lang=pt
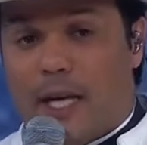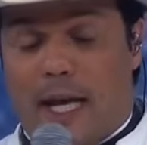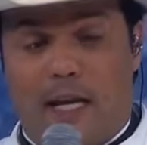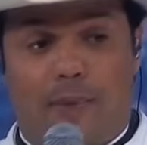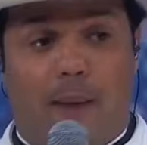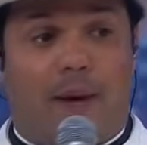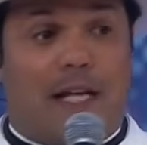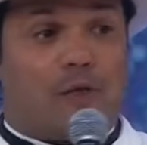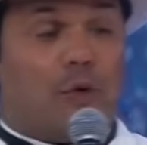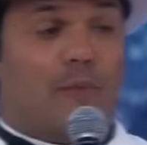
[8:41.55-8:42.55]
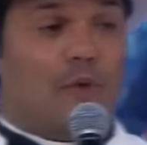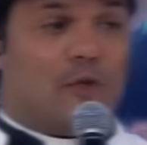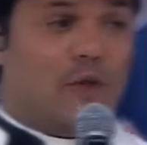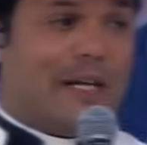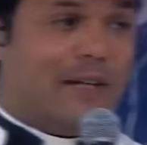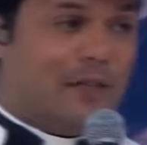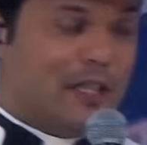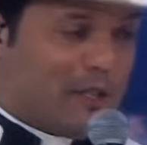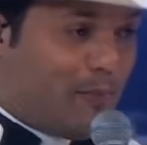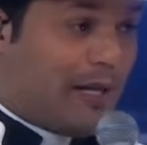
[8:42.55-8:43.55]
Ele me abraçou emocionado e
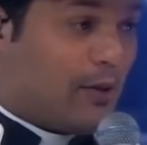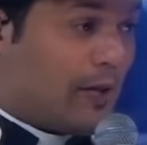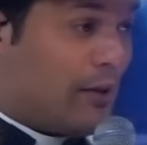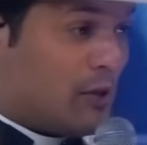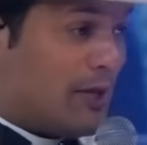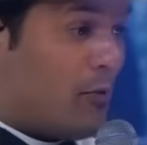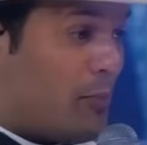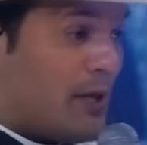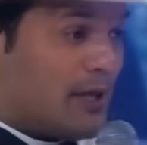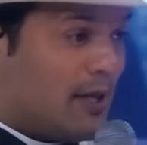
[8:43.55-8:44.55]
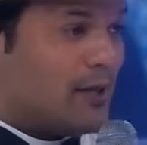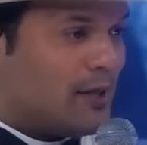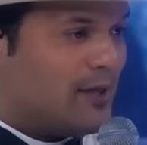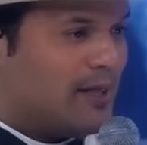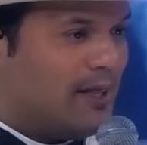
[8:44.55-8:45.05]
disse: Padre, eu quero te dar um presente.